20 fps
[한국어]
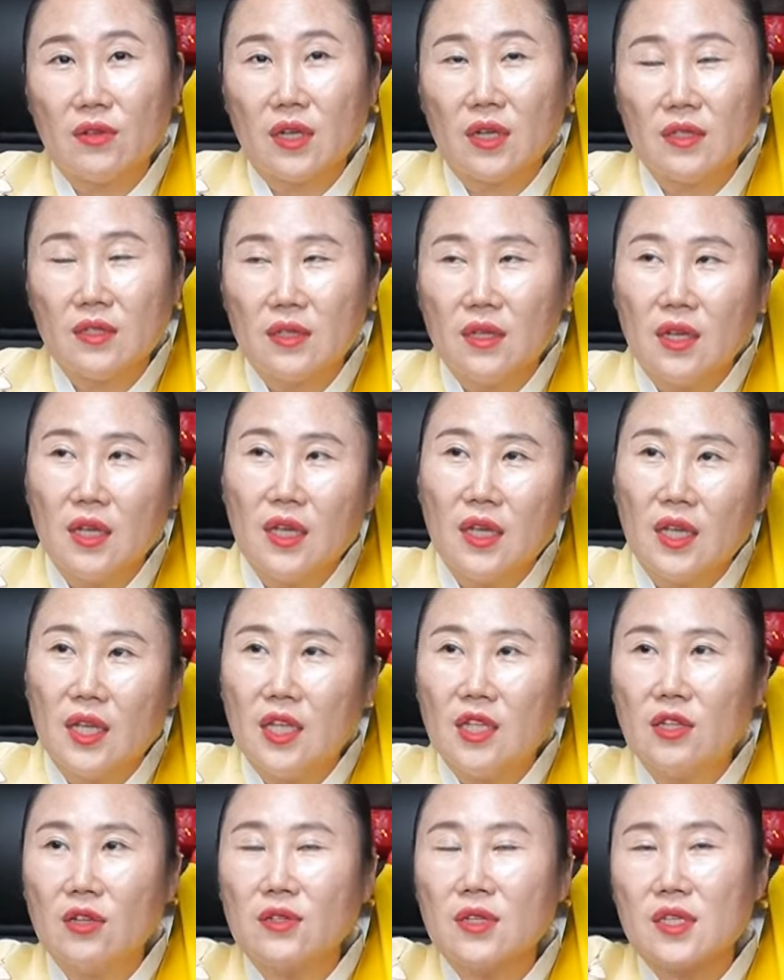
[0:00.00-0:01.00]
그러니까는
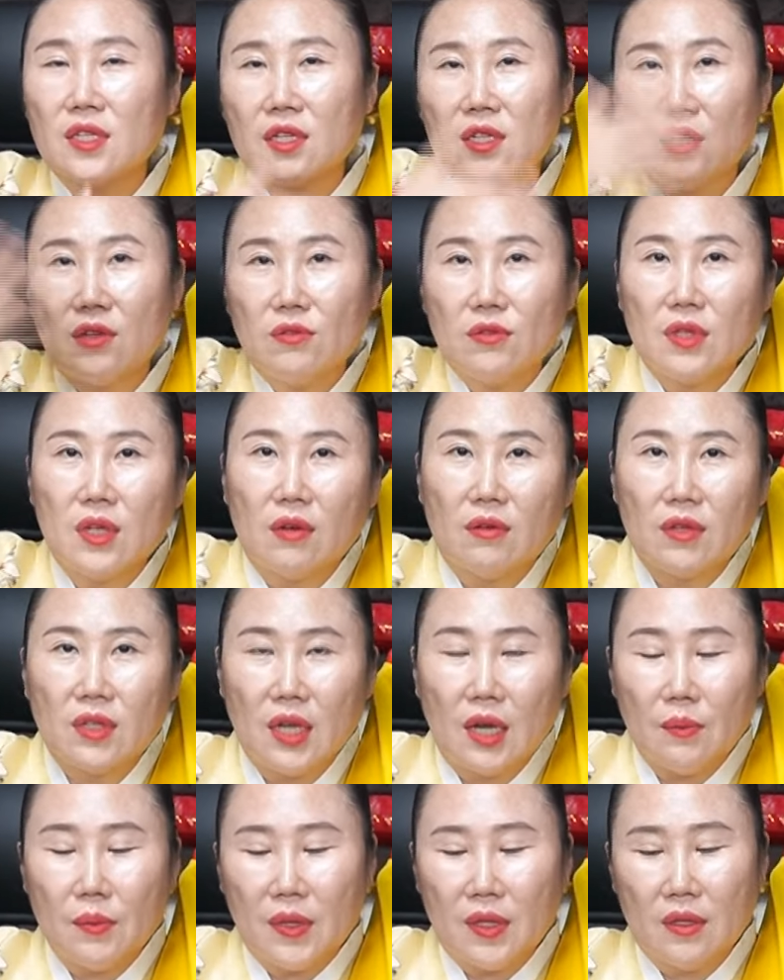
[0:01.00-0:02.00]
인터넷에
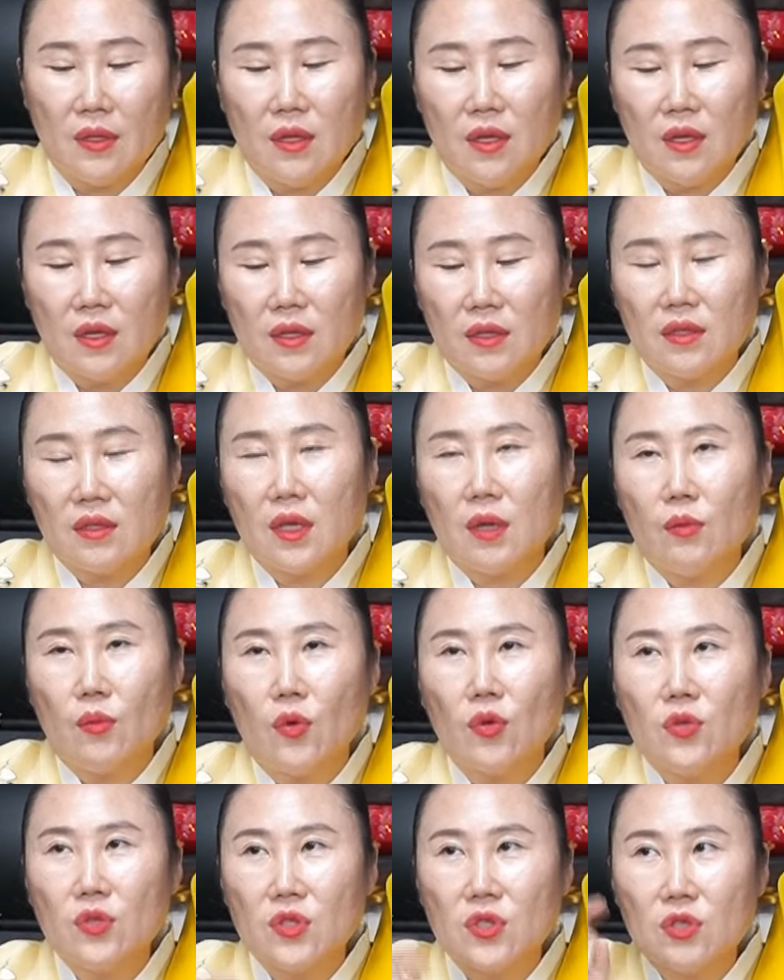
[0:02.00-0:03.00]
띄운다거나 하면 그게
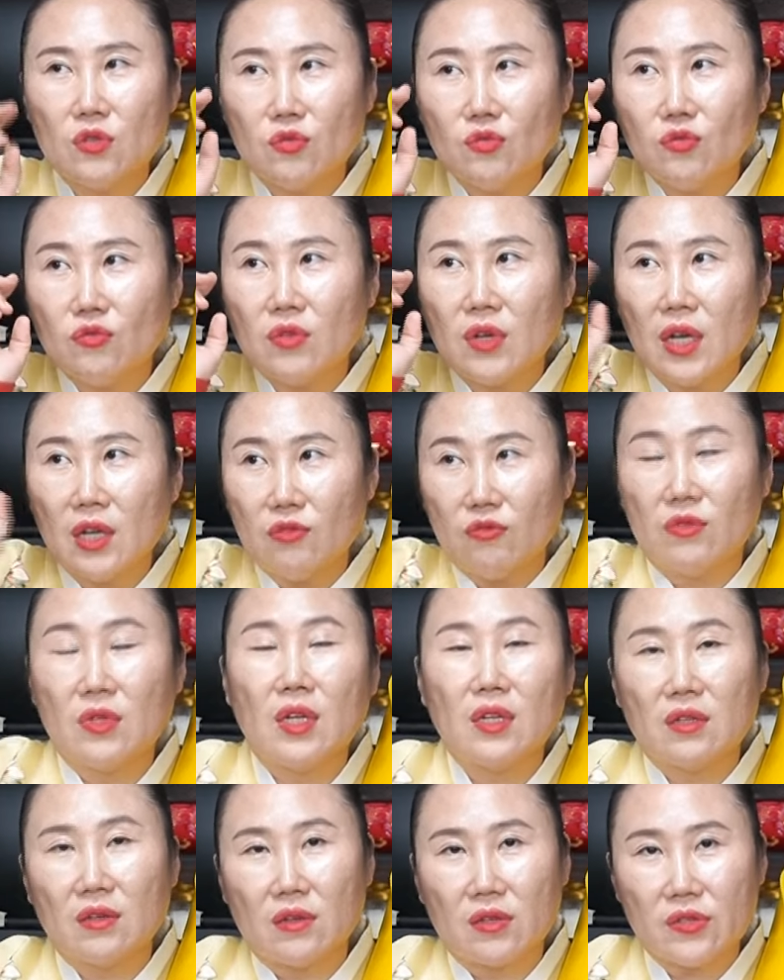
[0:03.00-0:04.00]
뭔지 누군가의
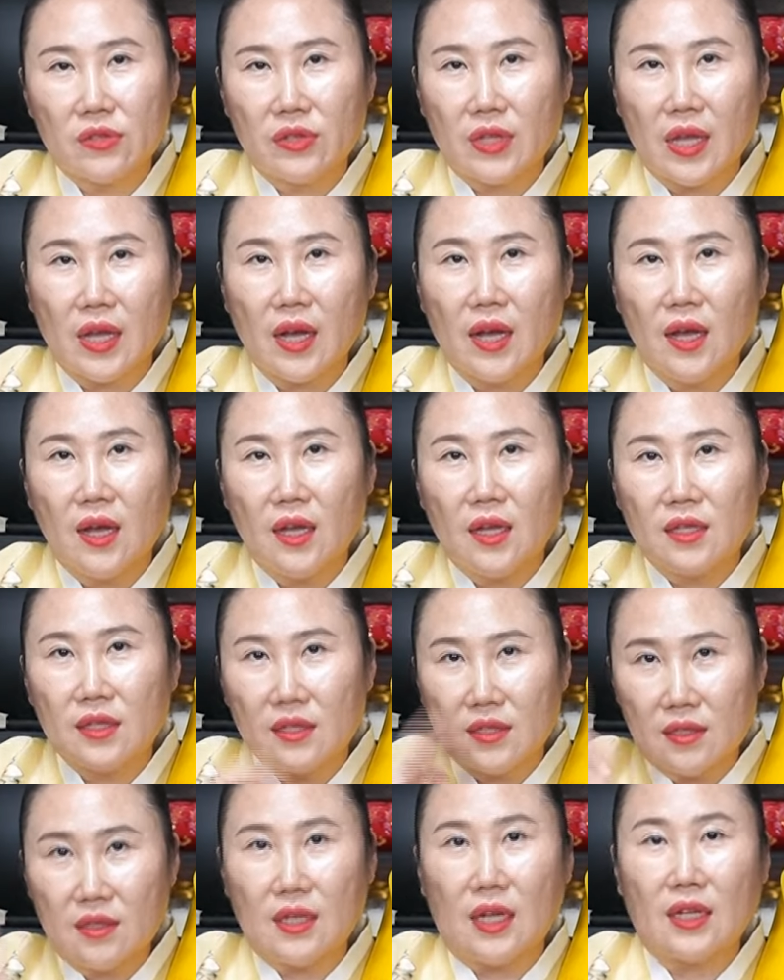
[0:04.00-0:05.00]
눈에 들어서 내가
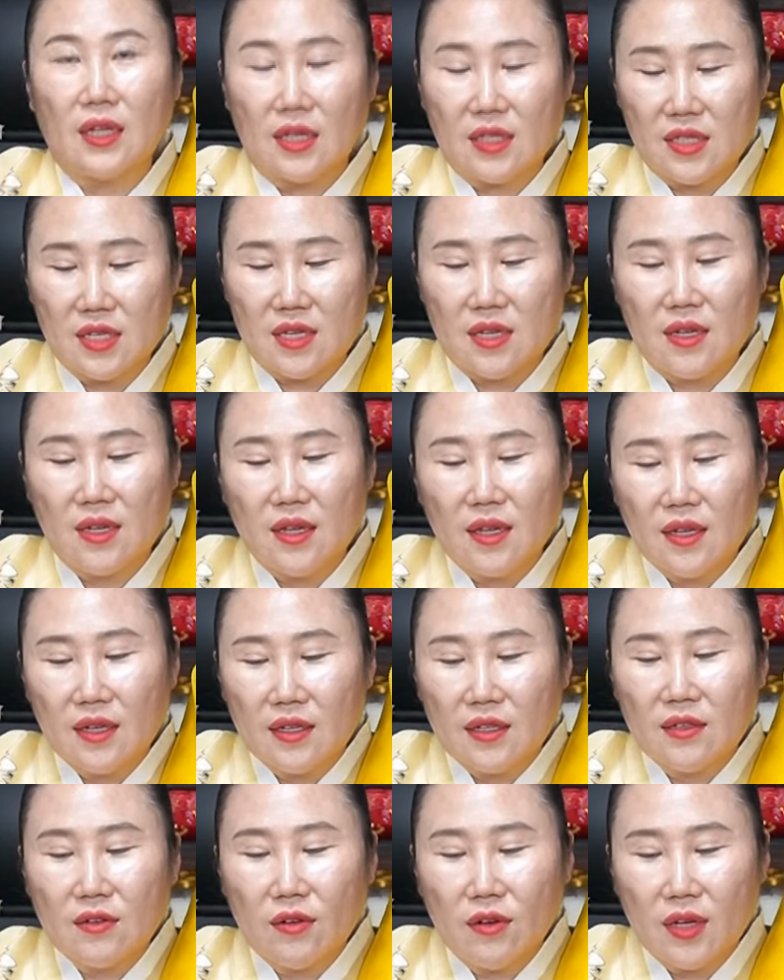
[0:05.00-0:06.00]
뜬다 다시
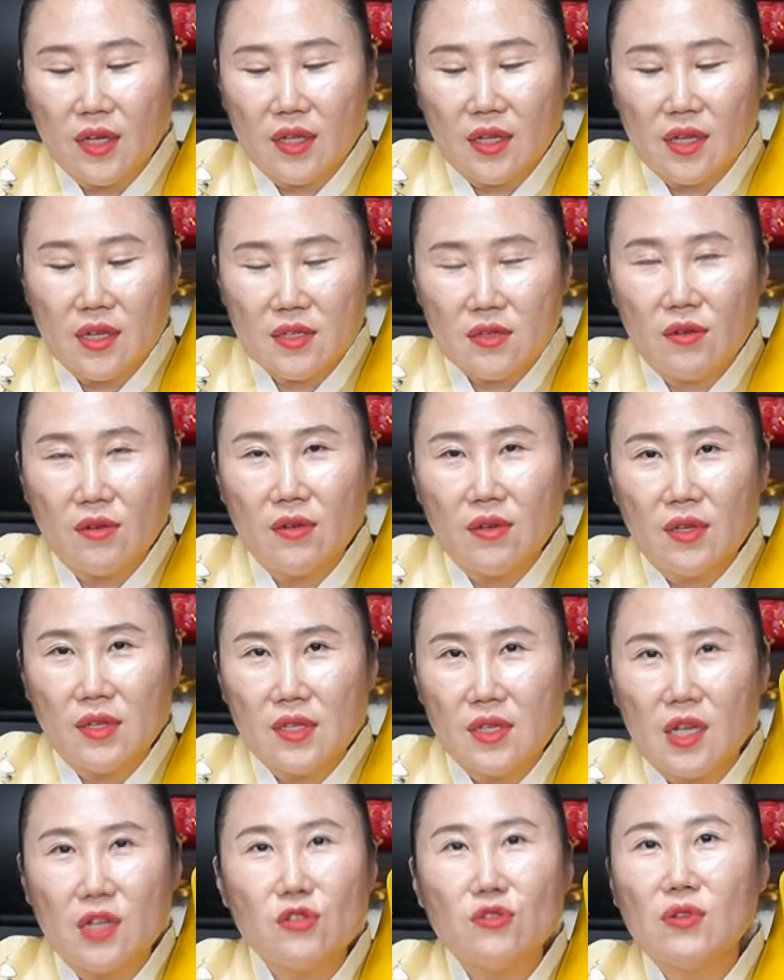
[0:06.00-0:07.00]
그거에 대해서
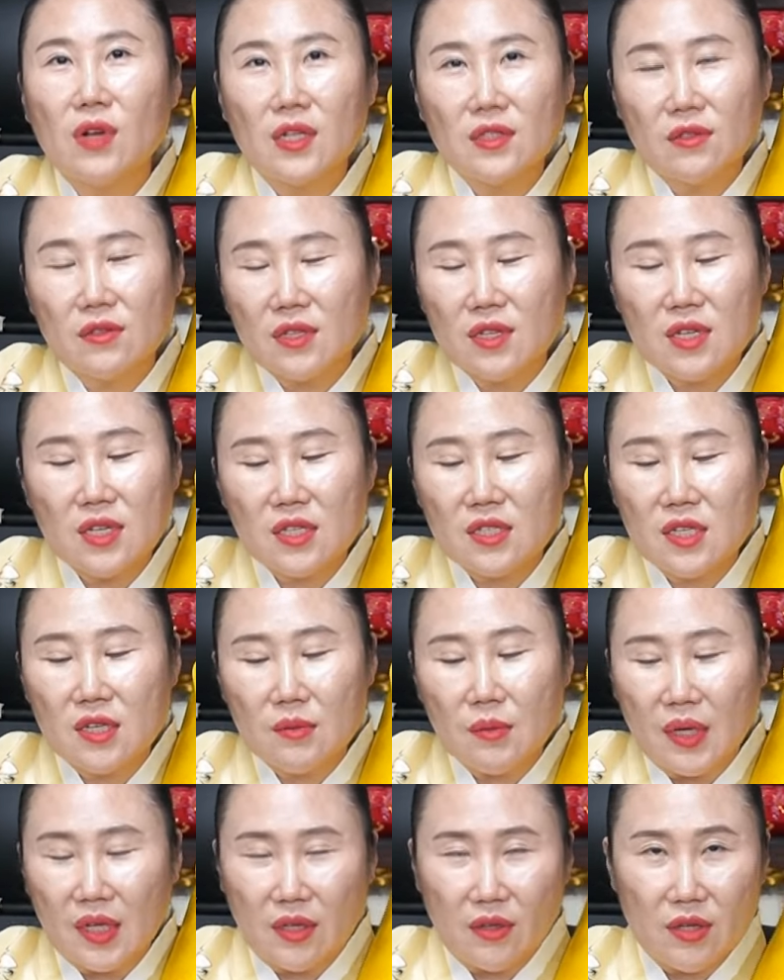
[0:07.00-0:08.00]
예술가적인 기질이
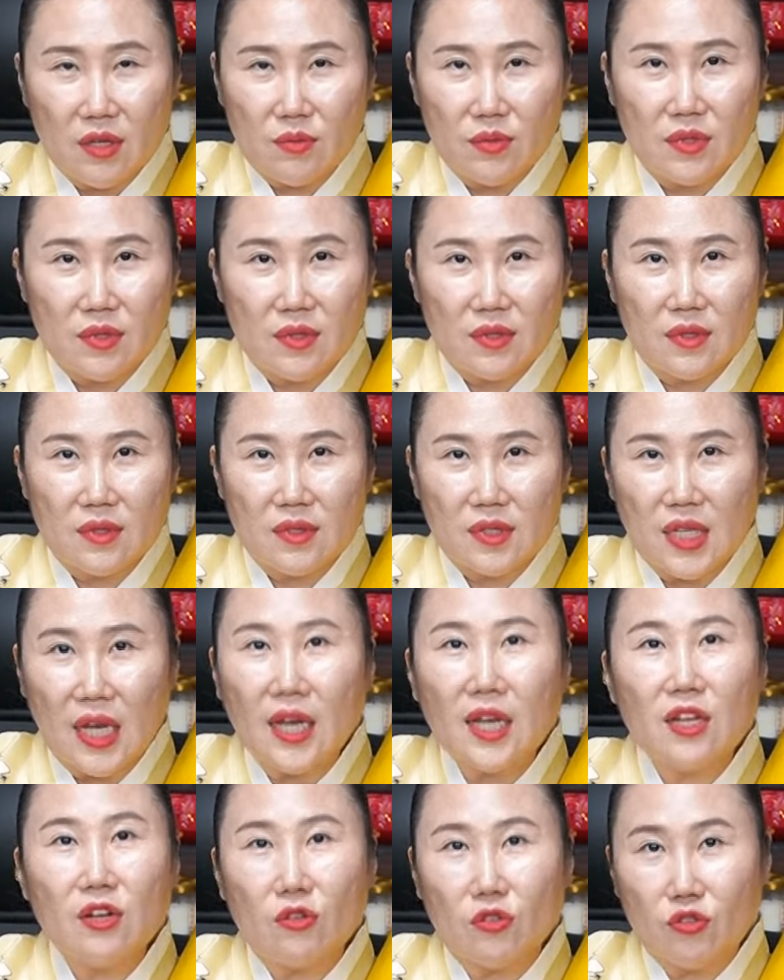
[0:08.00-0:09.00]
많아요 이분들은
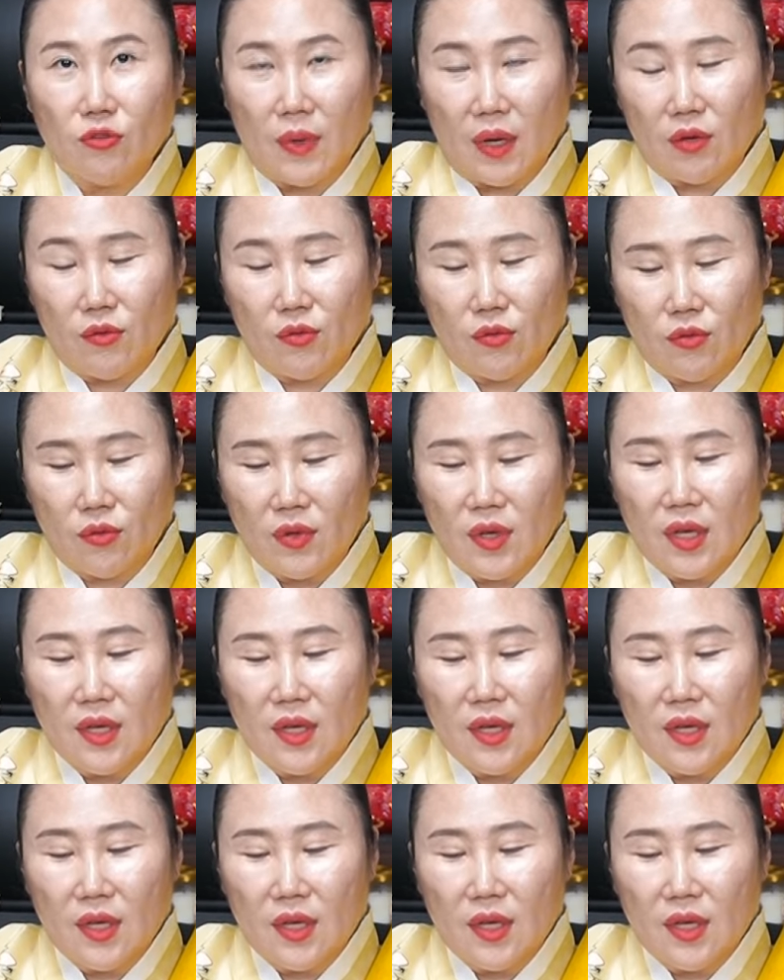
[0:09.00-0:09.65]
창의력도 많고